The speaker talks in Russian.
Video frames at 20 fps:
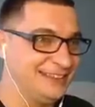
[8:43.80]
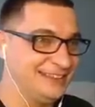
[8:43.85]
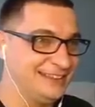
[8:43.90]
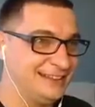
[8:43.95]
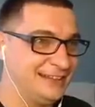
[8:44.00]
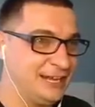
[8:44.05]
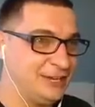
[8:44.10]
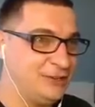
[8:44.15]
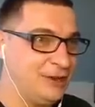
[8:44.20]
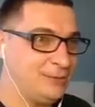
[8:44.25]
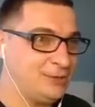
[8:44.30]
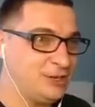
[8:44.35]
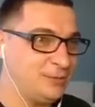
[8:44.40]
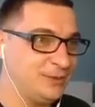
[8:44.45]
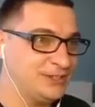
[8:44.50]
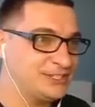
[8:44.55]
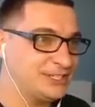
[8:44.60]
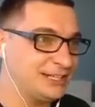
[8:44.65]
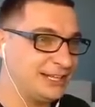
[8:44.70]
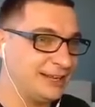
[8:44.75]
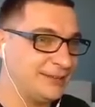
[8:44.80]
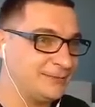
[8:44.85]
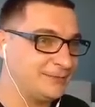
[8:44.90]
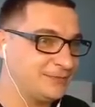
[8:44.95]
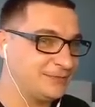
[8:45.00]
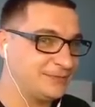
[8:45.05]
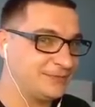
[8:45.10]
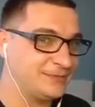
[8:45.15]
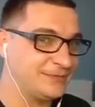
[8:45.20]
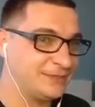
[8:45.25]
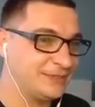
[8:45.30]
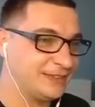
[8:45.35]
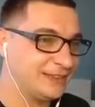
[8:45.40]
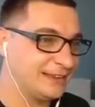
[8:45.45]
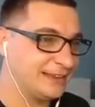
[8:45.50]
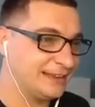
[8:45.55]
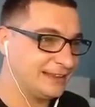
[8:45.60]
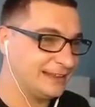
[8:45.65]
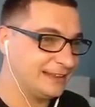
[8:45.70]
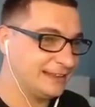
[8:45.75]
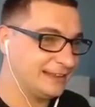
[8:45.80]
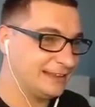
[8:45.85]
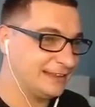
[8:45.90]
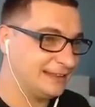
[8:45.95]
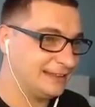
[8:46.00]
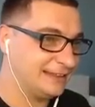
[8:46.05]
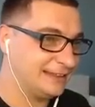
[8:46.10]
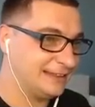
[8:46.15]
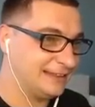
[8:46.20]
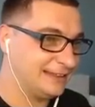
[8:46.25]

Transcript: Найдем же, пацаны? О, я